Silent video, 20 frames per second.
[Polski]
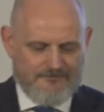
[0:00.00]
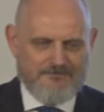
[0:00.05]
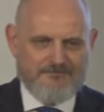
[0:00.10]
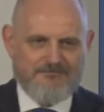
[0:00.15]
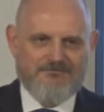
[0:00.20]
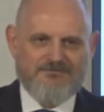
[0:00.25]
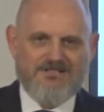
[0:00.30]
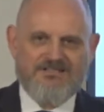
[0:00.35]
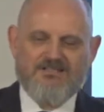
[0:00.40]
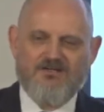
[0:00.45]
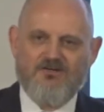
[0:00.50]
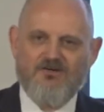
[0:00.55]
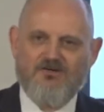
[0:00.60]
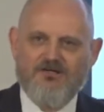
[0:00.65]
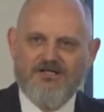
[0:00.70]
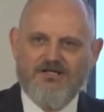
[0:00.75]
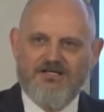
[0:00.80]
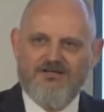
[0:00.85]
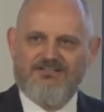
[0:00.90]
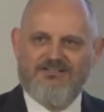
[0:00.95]
Dlatego,
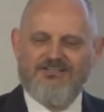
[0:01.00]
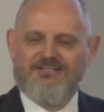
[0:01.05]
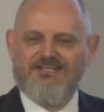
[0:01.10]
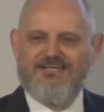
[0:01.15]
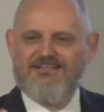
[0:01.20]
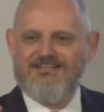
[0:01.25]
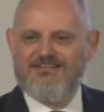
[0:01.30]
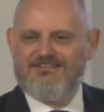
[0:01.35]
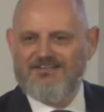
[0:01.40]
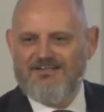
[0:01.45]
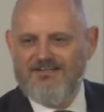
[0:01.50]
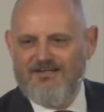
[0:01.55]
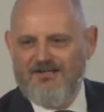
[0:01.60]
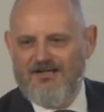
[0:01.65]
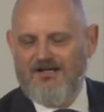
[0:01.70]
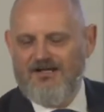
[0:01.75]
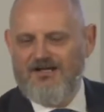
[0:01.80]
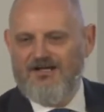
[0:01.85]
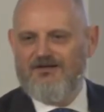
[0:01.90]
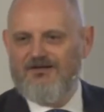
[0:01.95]
wiecie, kiedyś
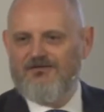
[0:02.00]
e,